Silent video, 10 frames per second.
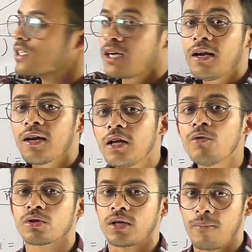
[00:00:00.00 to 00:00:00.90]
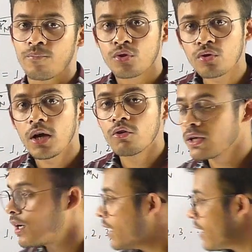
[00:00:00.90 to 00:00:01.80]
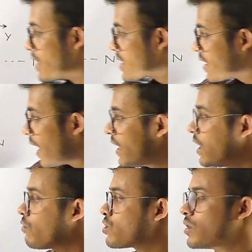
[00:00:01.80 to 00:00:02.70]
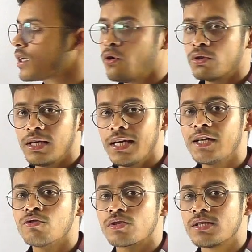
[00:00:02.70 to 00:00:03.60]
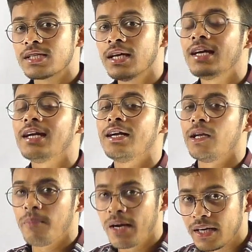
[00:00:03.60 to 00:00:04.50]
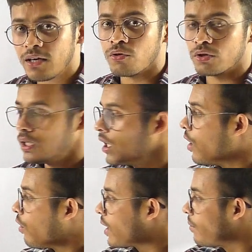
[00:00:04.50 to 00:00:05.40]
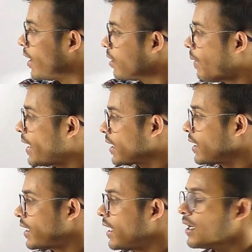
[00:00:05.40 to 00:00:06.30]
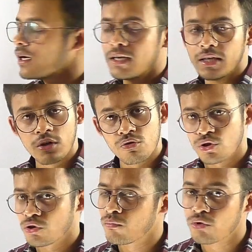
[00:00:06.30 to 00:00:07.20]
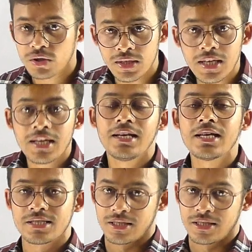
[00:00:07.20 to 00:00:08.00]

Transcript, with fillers: कंस्टेंट नहीं होता तो क्या होता ये सारी इक्वेशन क्या होती एक दूसरे से इंडिपेंडेंट होती और हम हर पार्टिकल के लिए अलग अलग इक्वेशन ऑफ मोशन लिख